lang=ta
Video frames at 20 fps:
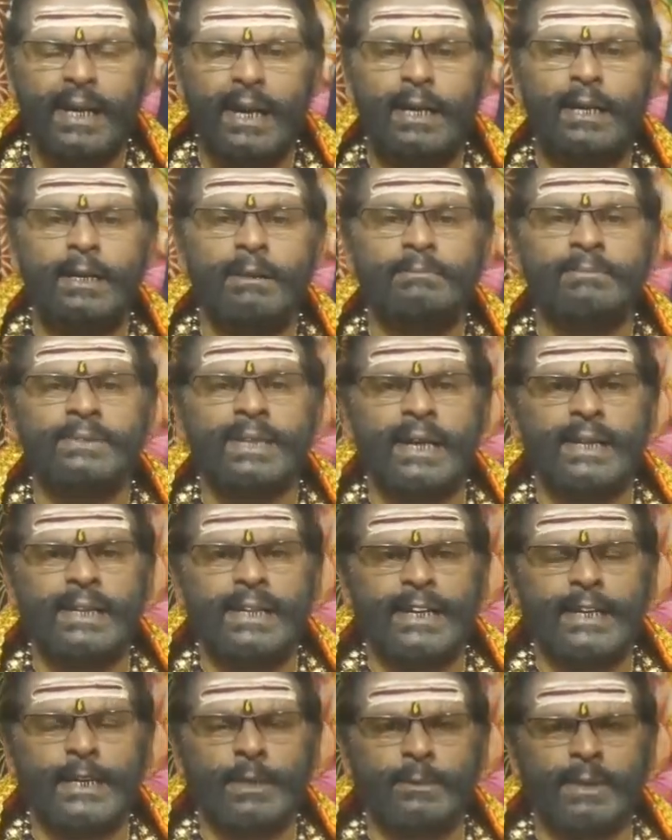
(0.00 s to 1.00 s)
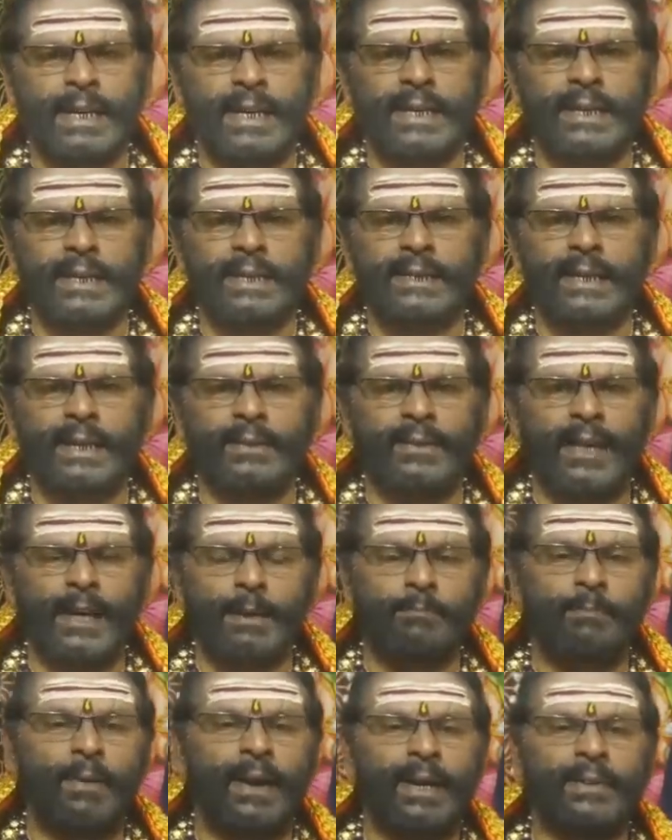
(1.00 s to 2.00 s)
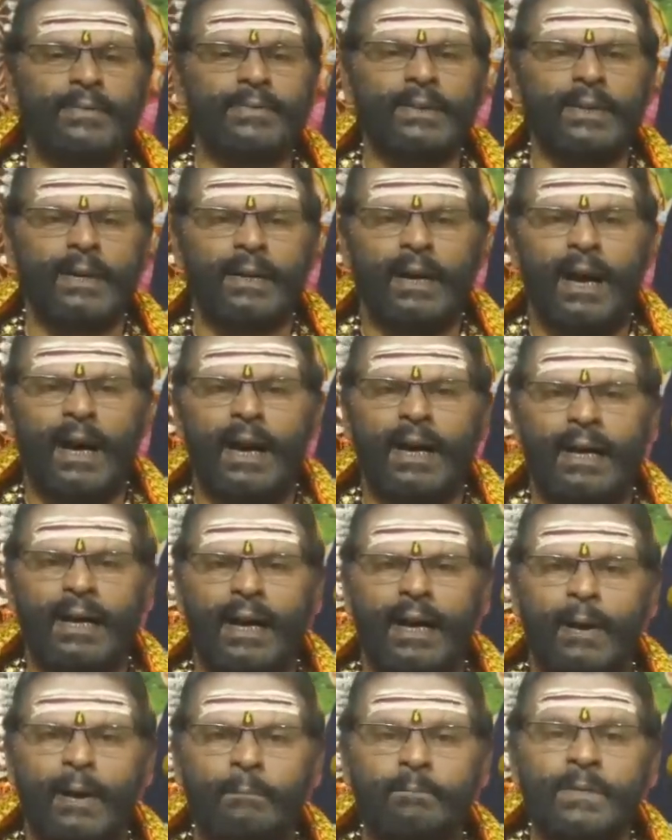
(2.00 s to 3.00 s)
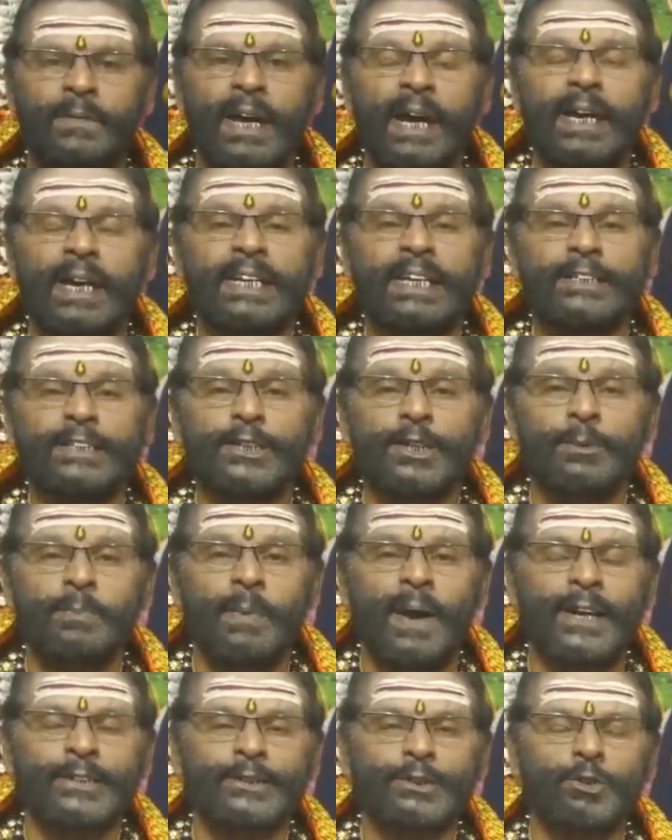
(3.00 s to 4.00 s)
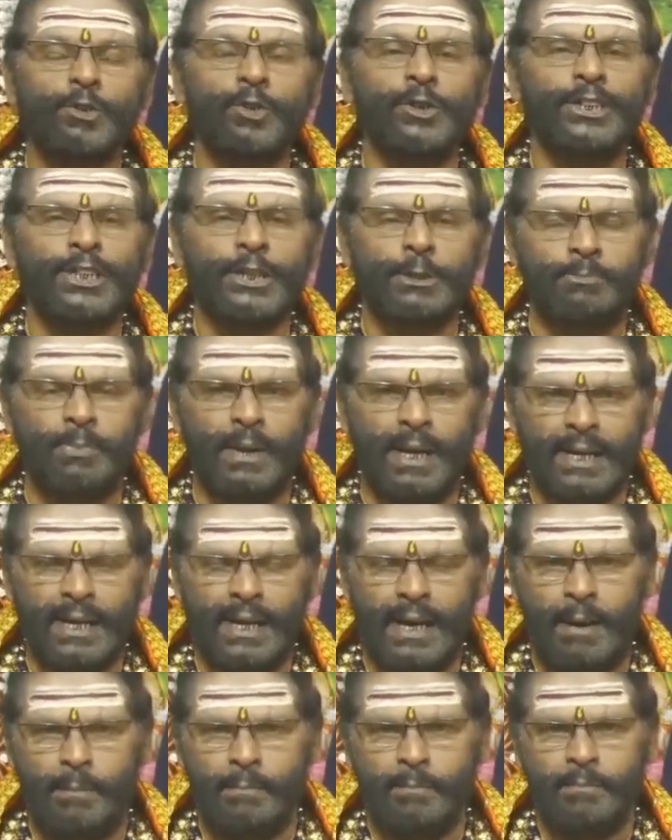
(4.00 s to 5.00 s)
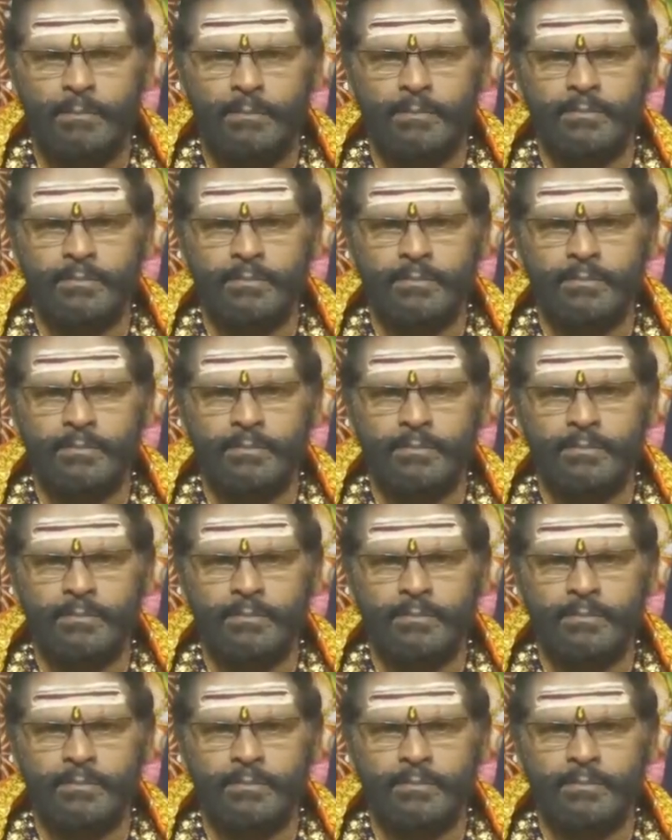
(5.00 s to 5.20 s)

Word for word: எள்ளும் தண்ணீர் முறைக்கின்ற தர்ப்பணத்திற்காக எதிர்பார்த்து கொண்டிருப்பார்களாம்